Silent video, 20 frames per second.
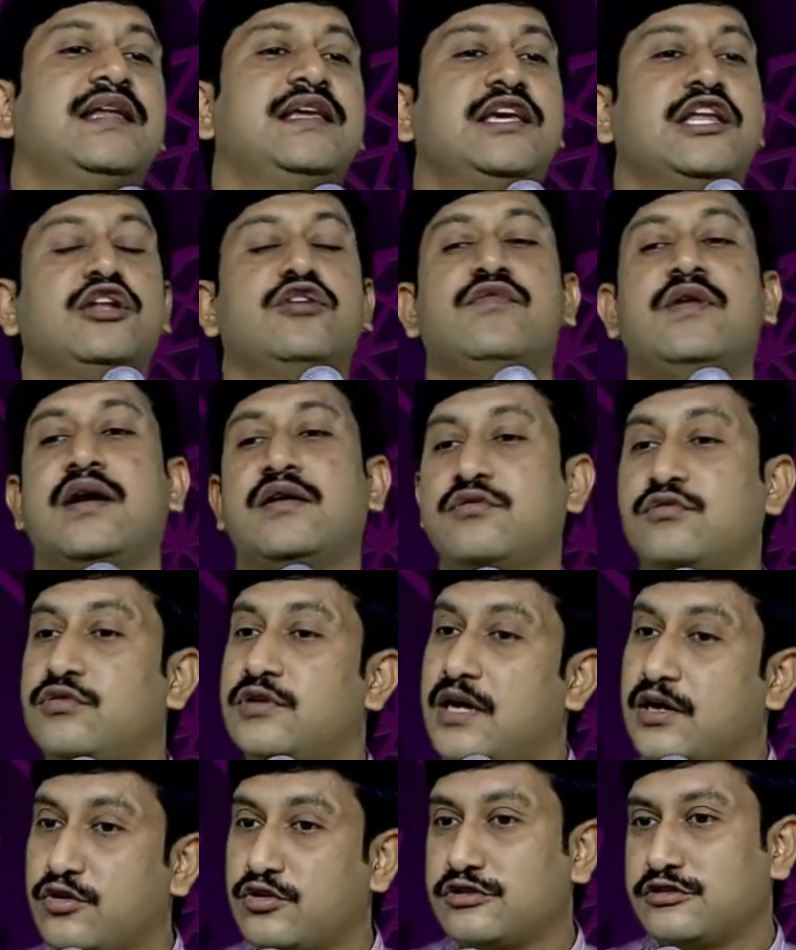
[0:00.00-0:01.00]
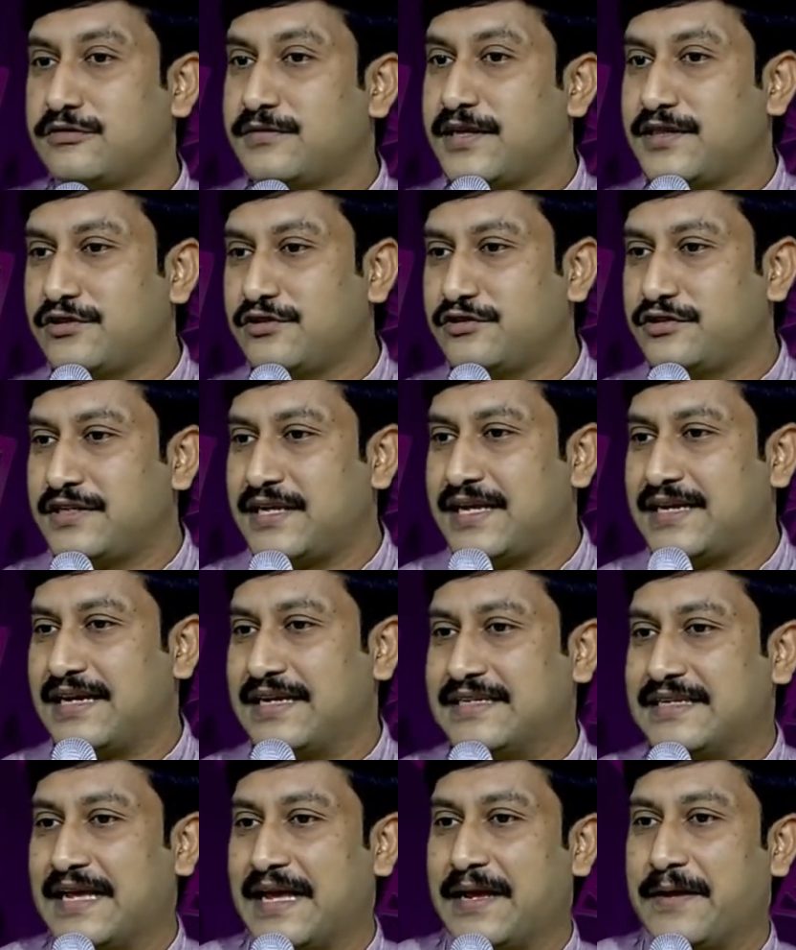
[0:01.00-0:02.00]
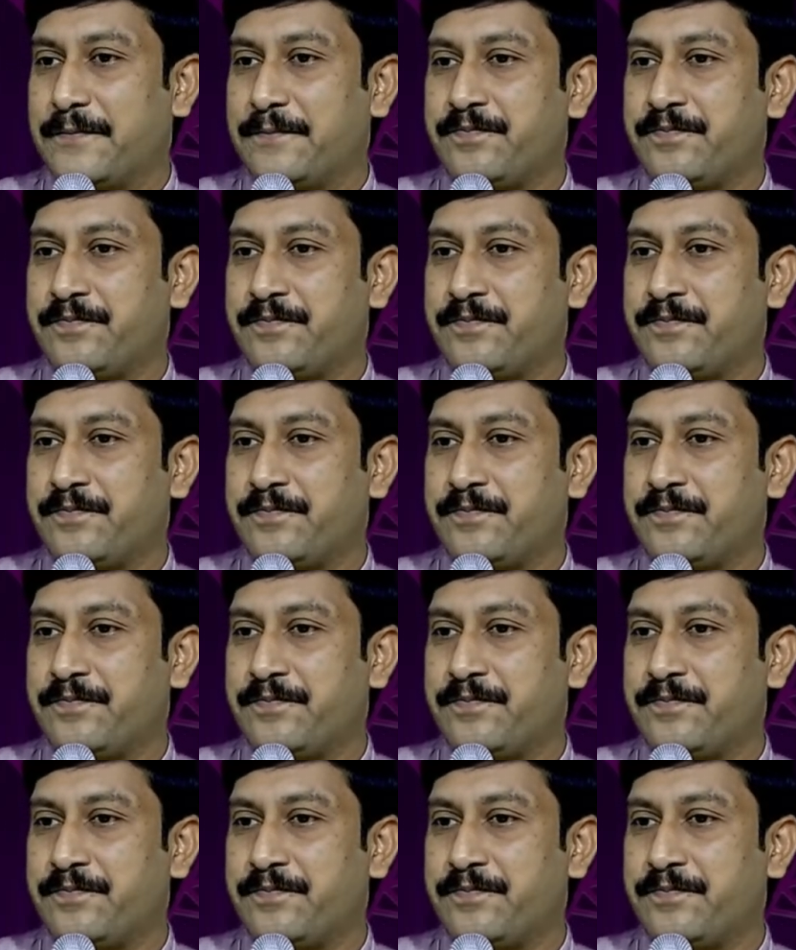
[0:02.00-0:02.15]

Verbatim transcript: కలిగిన వారు కూడా కొంతమంది ఉంటారట